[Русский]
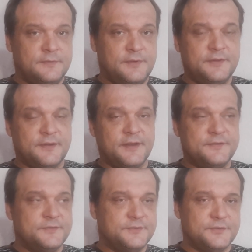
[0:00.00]
Нет
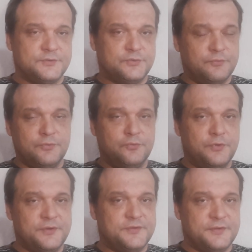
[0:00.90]
разницы, что вы
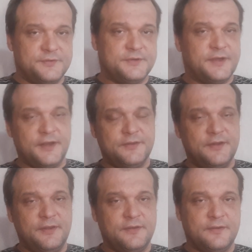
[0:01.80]
курите,
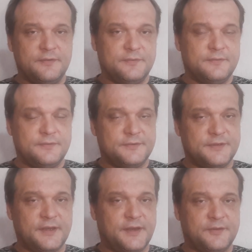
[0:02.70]
сигаретные э,
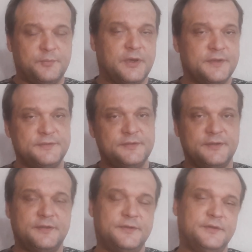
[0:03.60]
сигареты
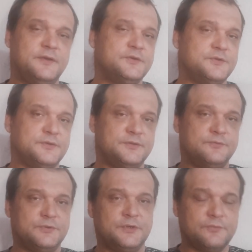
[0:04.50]
магазина или же
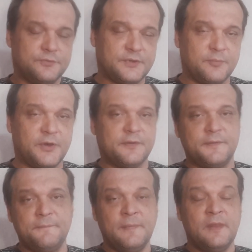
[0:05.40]
вот этот
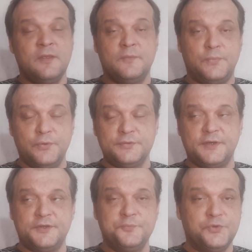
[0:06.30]
табак. Плюс к
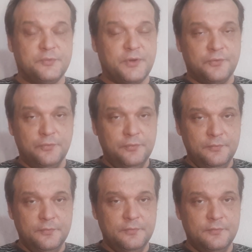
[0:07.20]
этому табаку
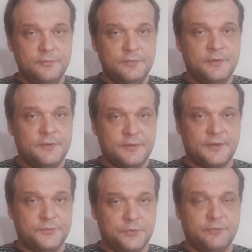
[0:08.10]

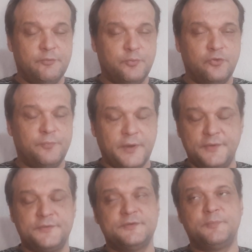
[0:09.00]
которые вы
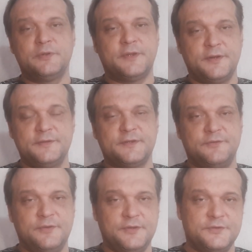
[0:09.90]
покупаете за полторы, за
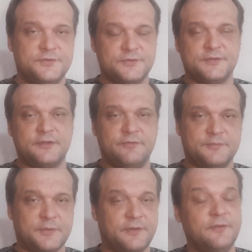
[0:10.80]
две тысячи, за две с
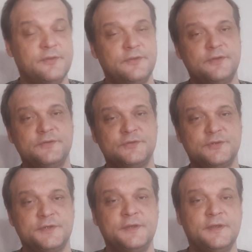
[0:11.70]
половиной
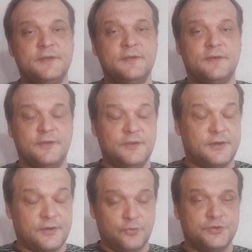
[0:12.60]
тысячи, они
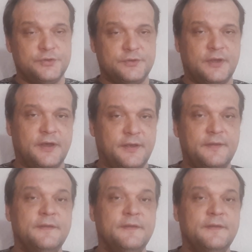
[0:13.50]
хорошие, да,